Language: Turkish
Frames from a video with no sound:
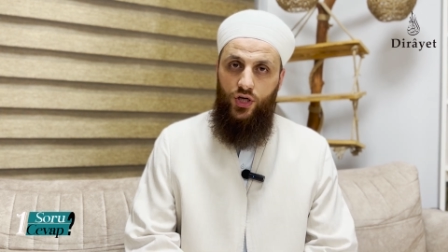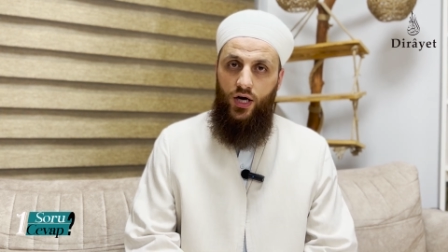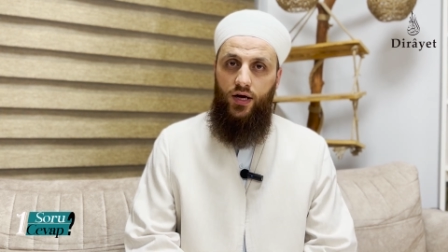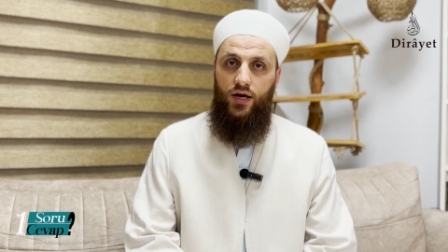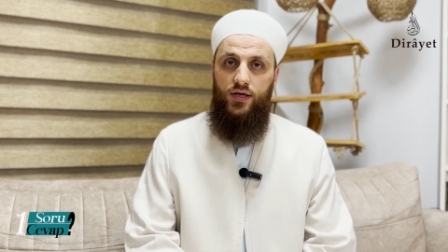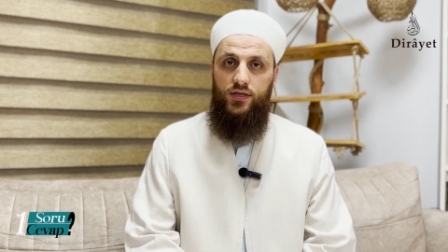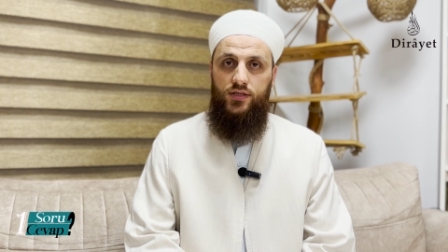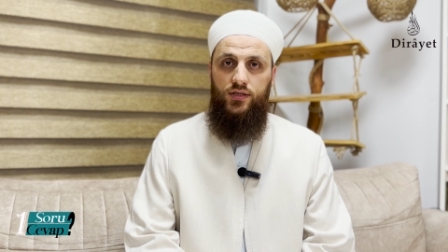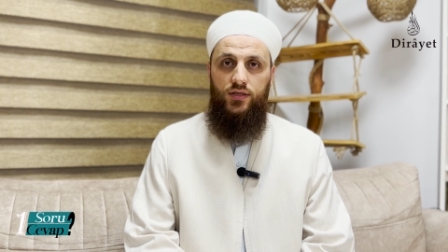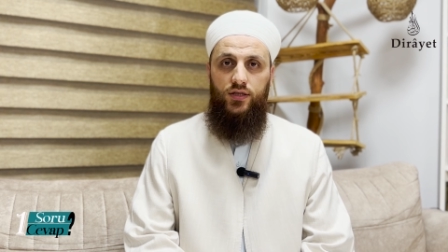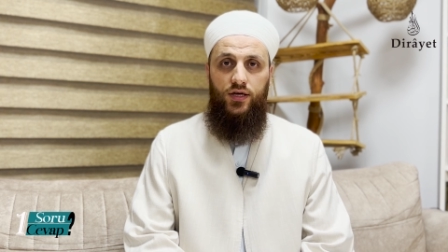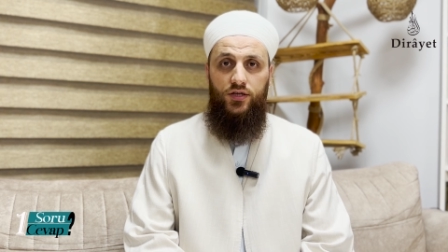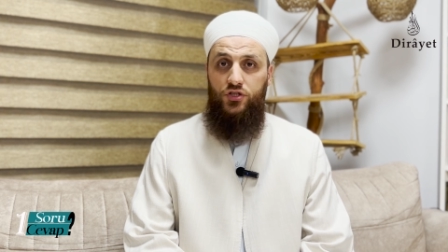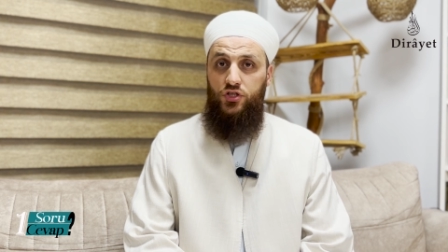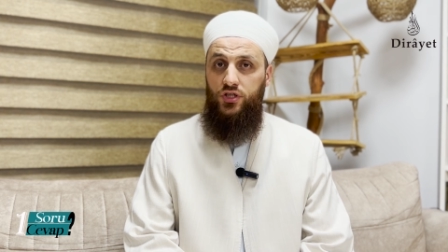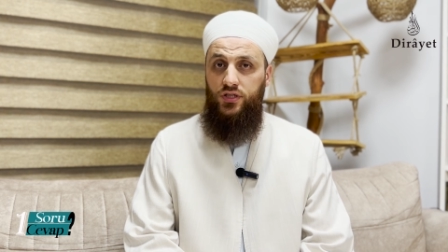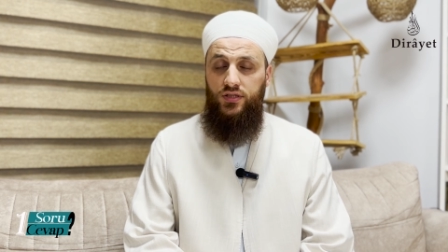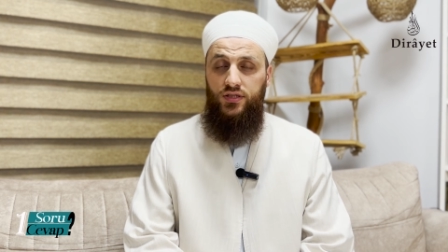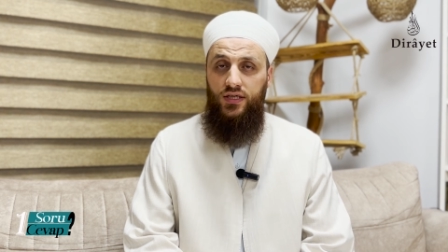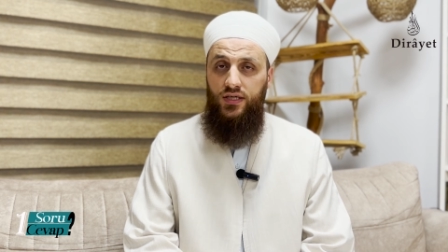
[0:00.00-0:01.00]
şakası
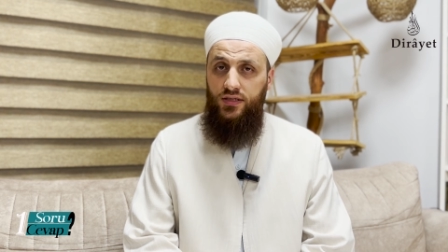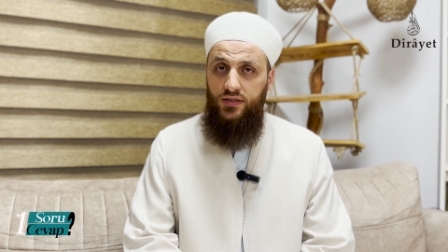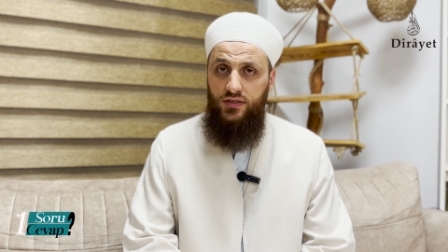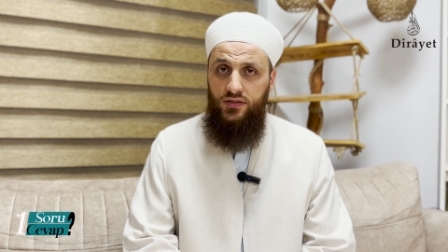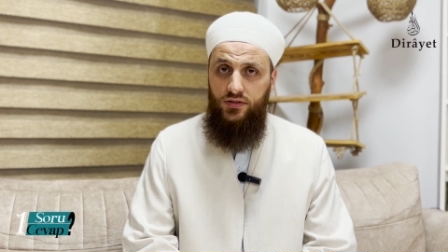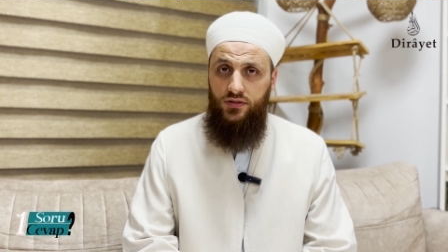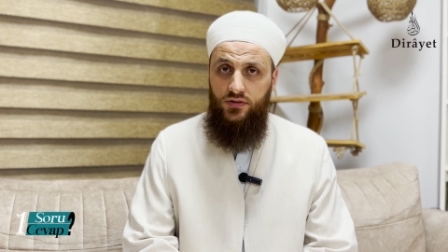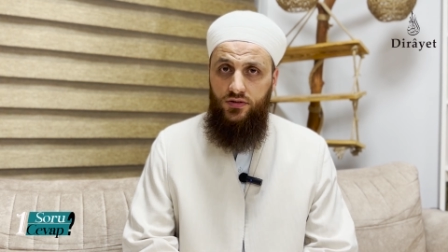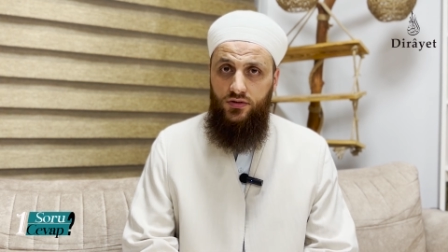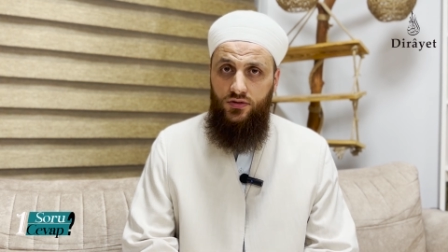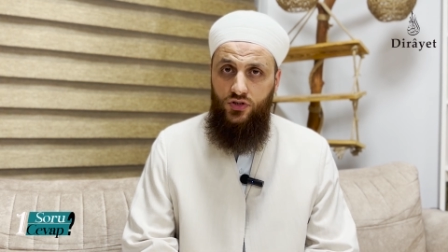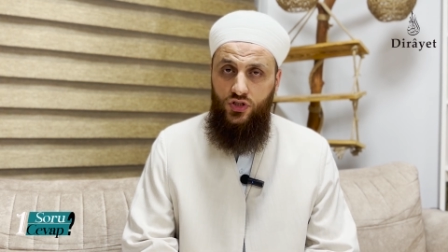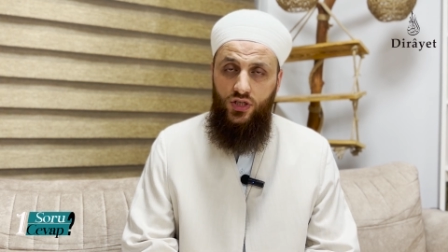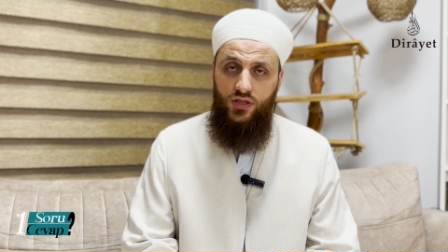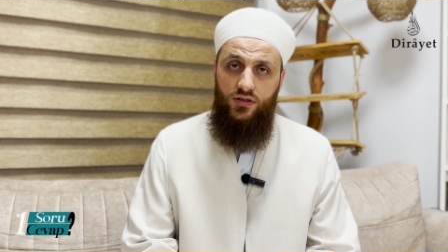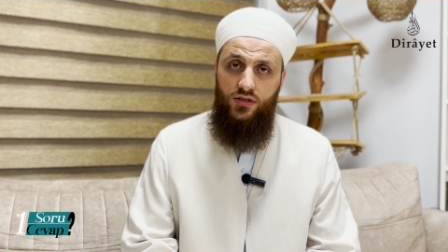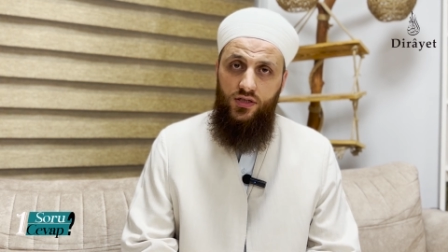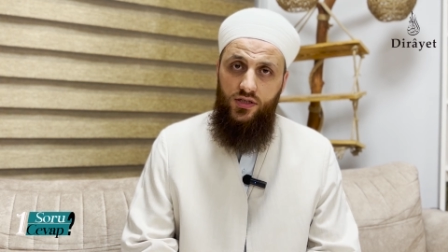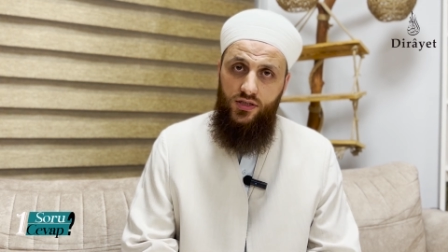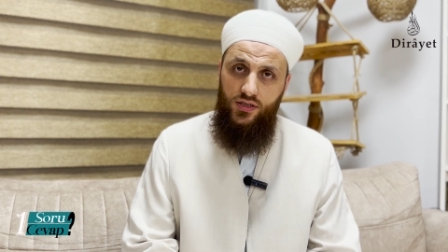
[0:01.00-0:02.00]
da ciddidir,
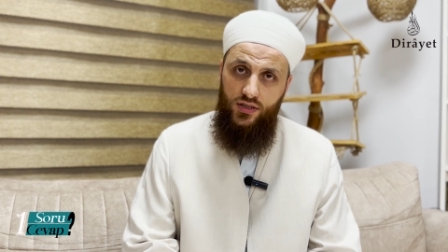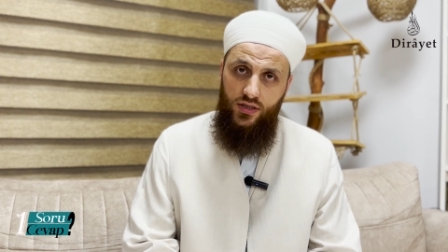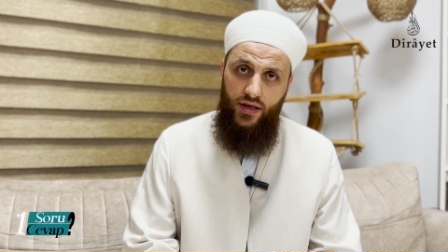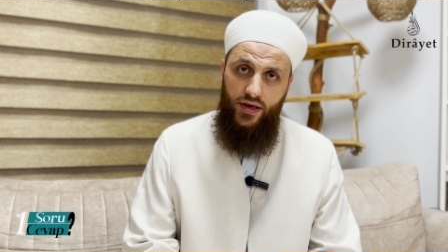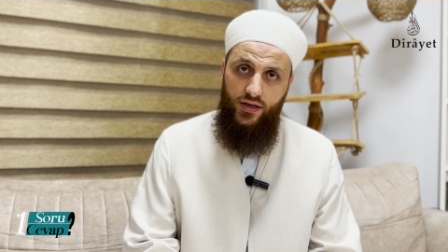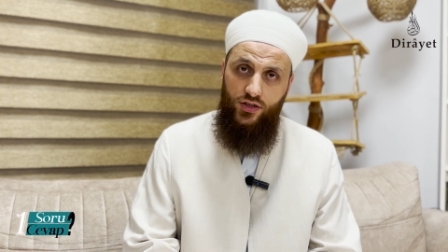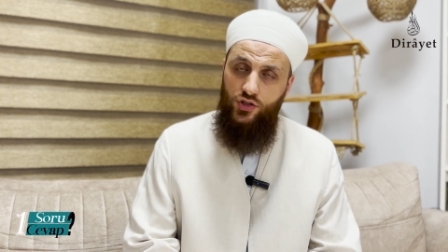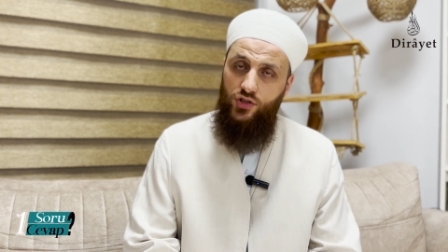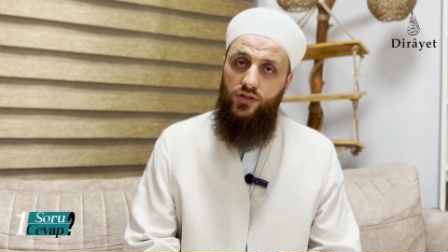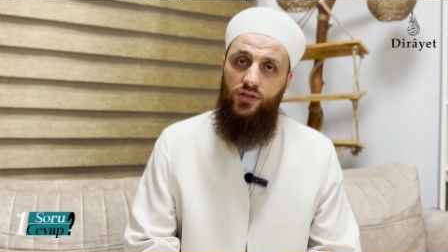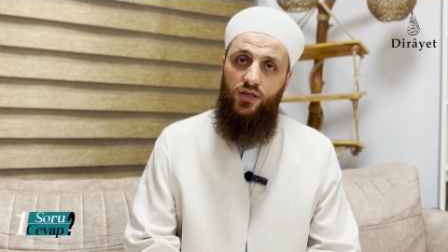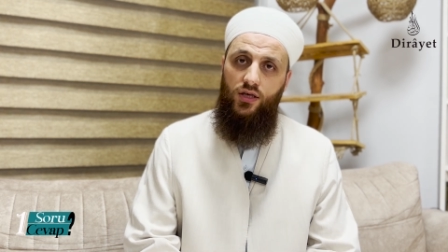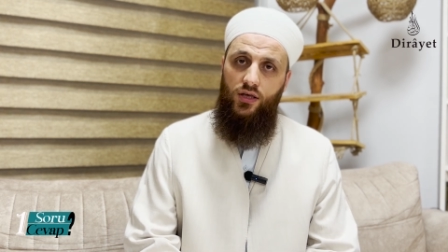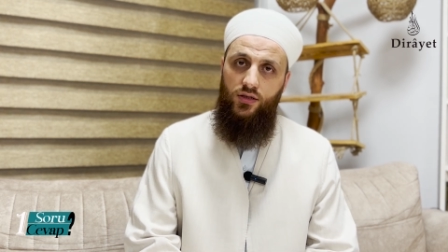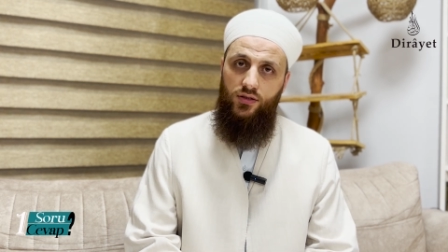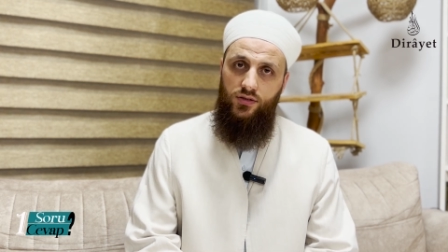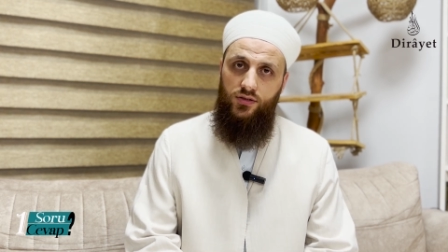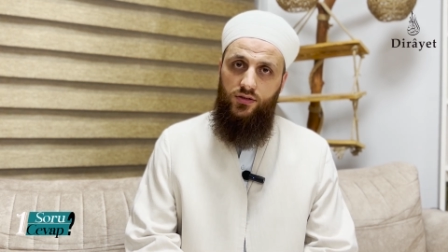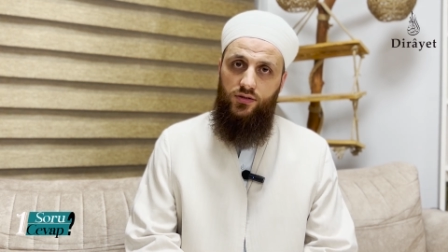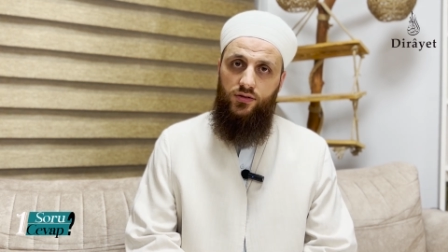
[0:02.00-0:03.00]
ciddisi de
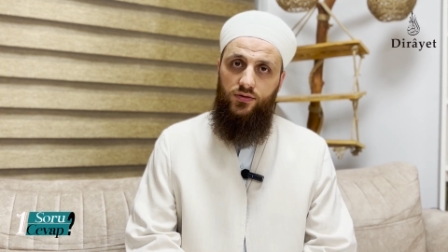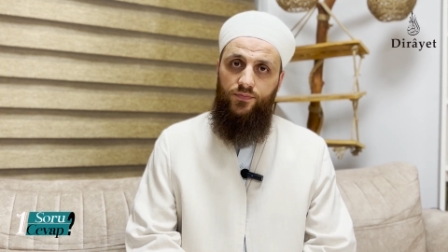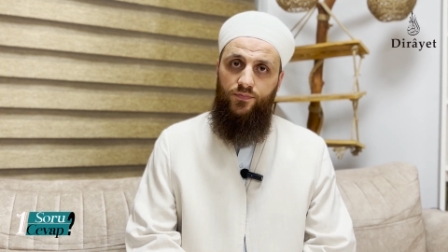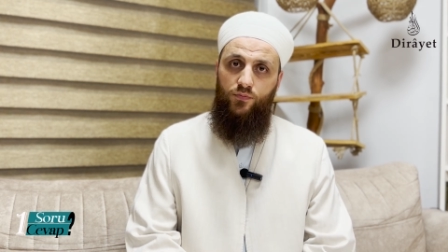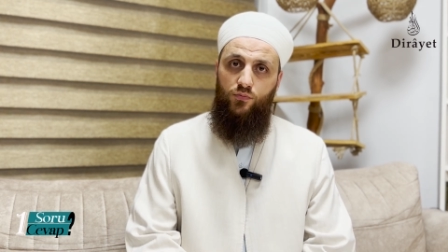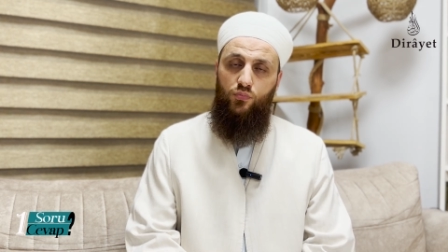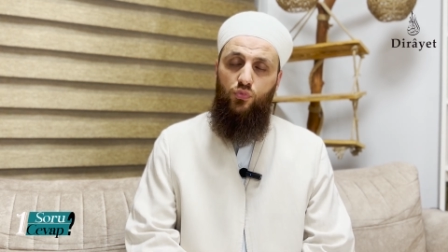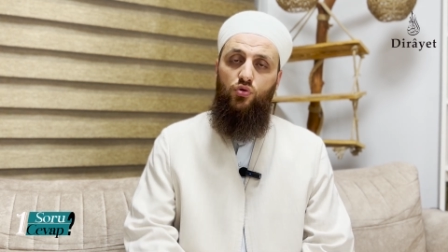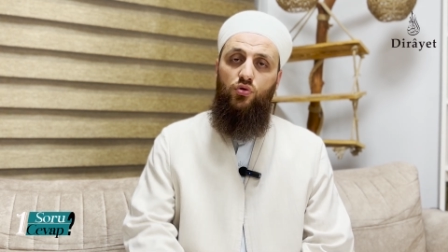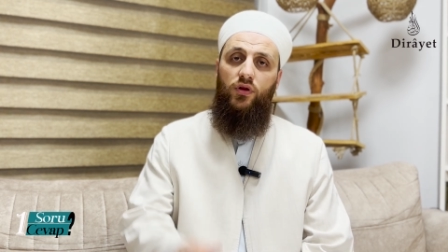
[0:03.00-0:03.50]
ciddidir.